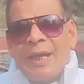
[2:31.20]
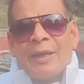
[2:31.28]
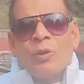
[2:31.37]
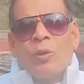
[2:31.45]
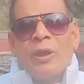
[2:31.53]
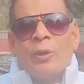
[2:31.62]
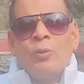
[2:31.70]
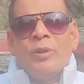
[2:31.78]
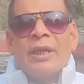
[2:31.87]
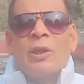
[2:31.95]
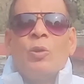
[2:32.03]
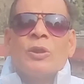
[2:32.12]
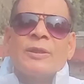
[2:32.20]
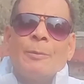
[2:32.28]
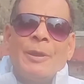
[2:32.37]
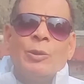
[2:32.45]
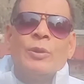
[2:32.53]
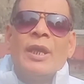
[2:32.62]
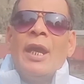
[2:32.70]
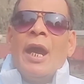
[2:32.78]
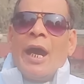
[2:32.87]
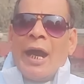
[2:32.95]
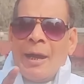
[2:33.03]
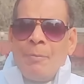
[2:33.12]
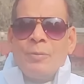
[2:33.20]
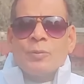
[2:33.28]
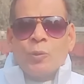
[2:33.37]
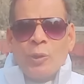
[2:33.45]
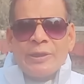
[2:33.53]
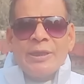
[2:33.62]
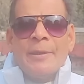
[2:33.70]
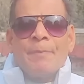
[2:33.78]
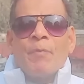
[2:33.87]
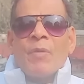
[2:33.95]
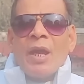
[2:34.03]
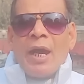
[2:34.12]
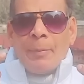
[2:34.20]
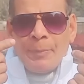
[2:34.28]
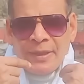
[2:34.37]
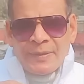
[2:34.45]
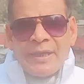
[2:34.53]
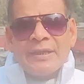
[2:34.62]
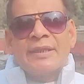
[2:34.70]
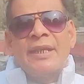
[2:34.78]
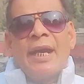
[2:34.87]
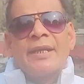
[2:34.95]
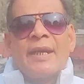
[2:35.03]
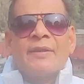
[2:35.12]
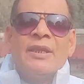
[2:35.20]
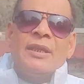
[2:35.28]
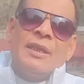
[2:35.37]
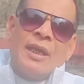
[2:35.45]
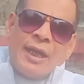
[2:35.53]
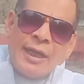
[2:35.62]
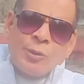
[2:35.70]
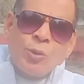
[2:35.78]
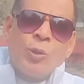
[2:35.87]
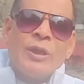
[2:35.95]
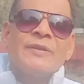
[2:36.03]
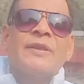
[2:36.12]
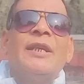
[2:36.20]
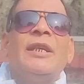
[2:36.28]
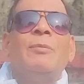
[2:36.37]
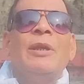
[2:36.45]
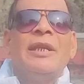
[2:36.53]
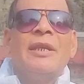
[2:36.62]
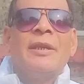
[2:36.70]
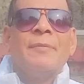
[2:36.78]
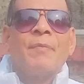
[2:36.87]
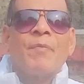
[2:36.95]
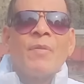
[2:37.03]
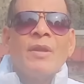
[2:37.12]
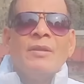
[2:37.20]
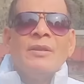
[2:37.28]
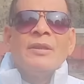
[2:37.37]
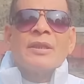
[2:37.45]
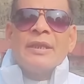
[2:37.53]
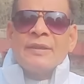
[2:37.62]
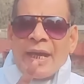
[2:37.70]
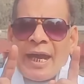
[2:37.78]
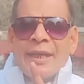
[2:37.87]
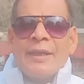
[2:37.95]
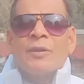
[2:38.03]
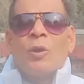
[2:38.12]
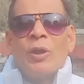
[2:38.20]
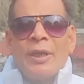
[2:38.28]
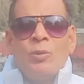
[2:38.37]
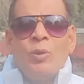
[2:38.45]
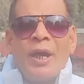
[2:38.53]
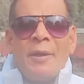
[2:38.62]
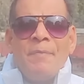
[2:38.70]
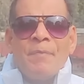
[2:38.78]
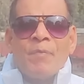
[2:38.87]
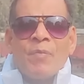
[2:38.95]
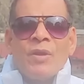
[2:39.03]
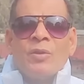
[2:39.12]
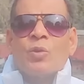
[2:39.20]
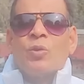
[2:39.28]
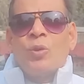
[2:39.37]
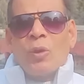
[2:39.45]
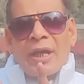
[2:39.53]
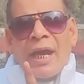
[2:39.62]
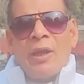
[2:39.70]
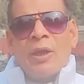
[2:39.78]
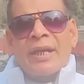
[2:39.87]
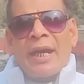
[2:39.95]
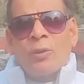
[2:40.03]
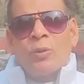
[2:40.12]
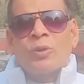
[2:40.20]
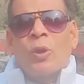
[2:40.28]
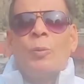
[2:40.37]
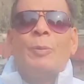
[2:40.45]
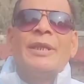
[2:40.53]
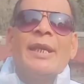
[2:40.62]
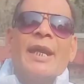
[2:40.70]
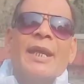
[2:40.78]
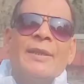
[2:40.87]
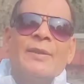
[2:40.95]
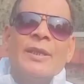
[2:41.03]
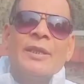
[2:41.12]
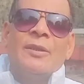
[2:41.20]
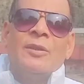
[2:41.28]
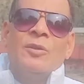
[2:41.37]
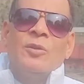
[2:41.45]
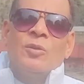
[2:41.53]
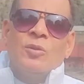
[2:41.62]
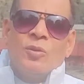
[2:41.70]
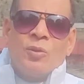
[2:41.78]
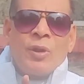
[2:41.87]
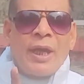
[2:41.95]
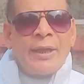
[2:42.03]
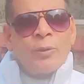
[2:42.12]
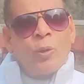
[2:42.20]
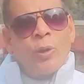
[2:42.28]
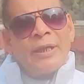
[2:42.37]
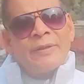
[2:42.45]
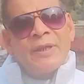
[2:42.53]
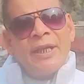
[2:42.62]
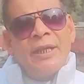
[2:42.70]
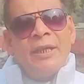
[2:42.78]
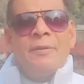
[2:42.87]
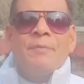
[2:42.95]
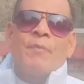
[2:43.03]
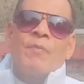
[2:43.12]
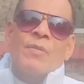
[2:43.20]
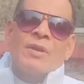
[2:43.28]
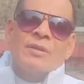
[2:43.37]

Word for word: ऐसे आंदोलन हुए कि लोग सफल हुए आप सोचिए अपने देश की आज़ादी आंदोलन से ही मिली है किसान आंदोलन हुआ जो काले कानून थोपे जा रहे थे वो आंदोलन से ही